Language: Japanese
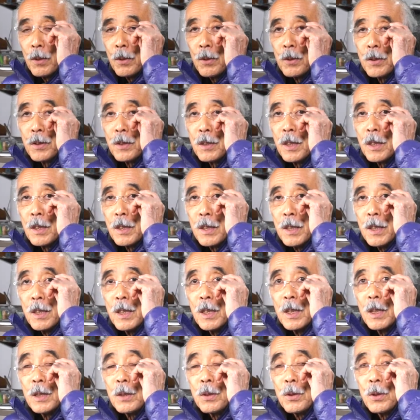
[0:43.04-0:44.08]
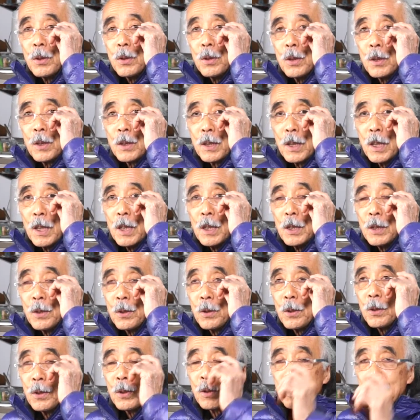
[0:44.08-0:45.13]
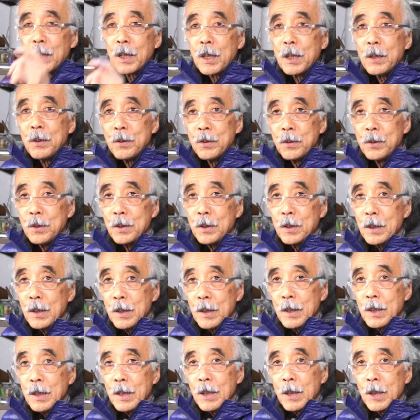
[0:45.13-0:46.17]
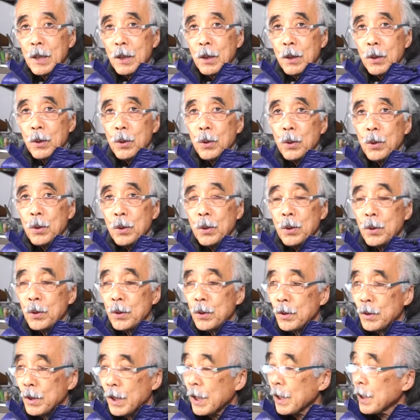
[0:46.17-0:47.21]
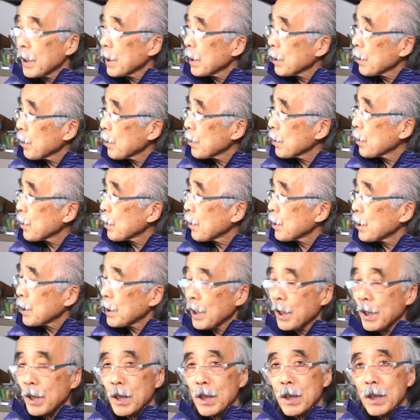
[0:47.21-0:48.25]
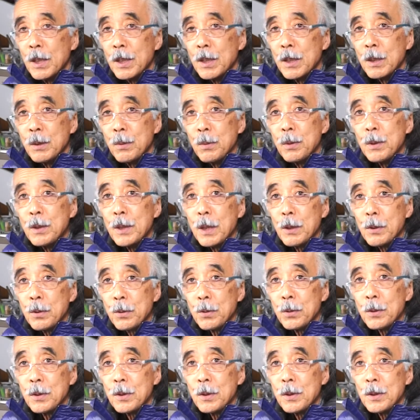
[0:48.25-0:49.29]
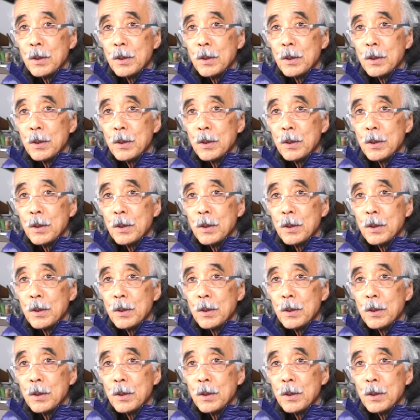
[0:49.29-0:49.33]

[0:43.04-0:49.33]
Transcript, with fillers: 温泉経営の経費を下げる方法のね一つとして自分でする